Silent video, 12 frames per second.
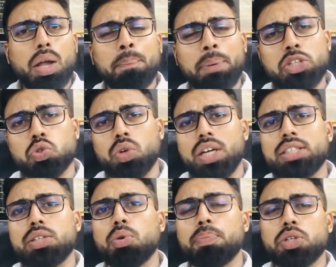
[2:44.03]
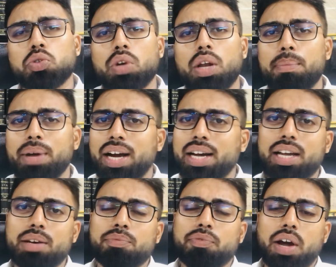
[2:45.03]
पंचकुला से वो पंचकुला में
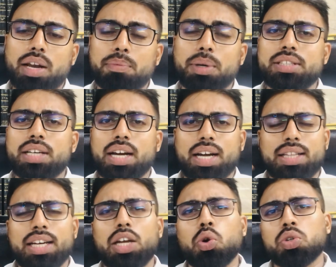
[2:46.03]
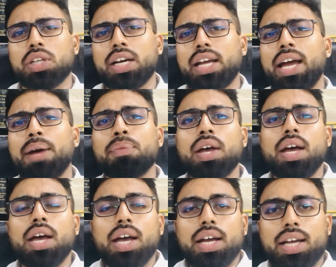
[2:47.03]
अगेन फाइल भेज दिया गया देखिए होता क्या है
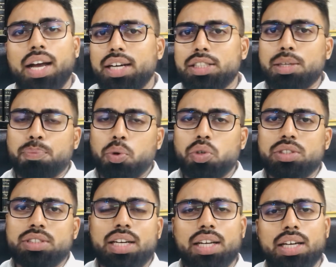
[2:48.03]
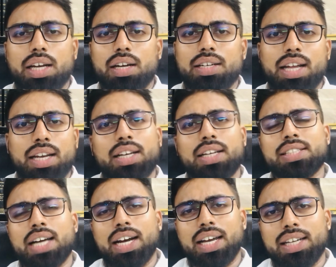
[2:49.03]
कि अगर सपोज़ दिल्ली के दिल्ली के
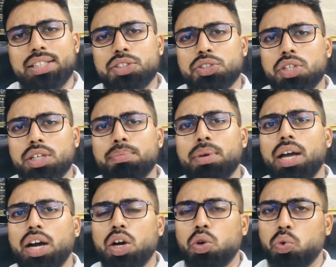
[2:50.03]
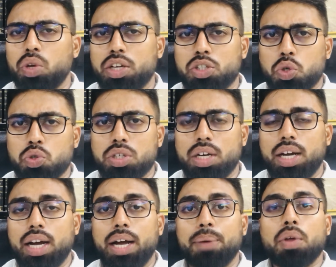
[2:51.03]
साकेत डिस्ट्रिक्ट में अगर कोई एग्जीक्यूशन
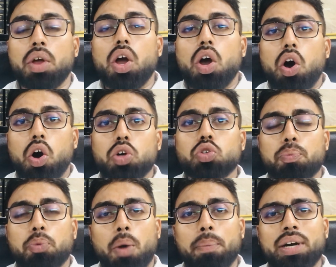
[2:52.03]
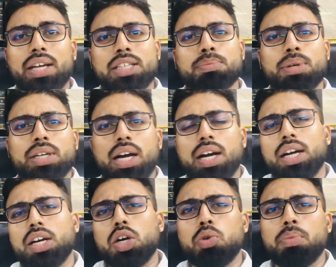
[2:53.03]
लगा है और जो प्रॉपर्टी हस्बैंड का
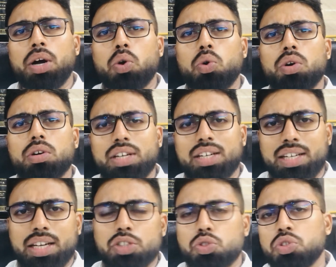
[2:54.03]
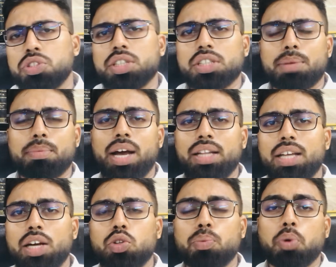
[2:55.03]
करकर डुमा कोर्ट के जुरिस्डिक्शन में आता
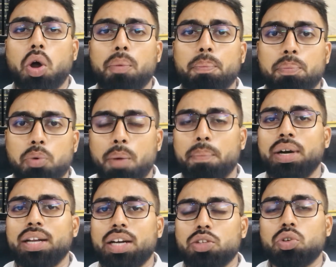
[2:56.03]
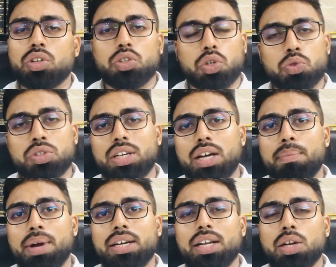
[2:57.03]
है तो प्रॉपर्टी का जो एग्जीक्यूशन का
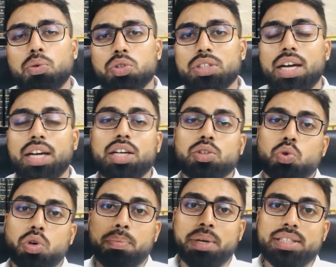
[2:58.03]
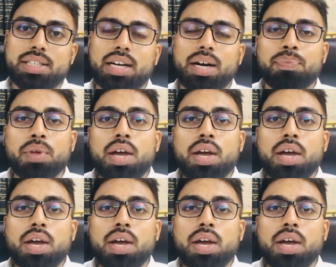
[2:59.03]
मैटर है वो साकेत कोर्ट भेज देगा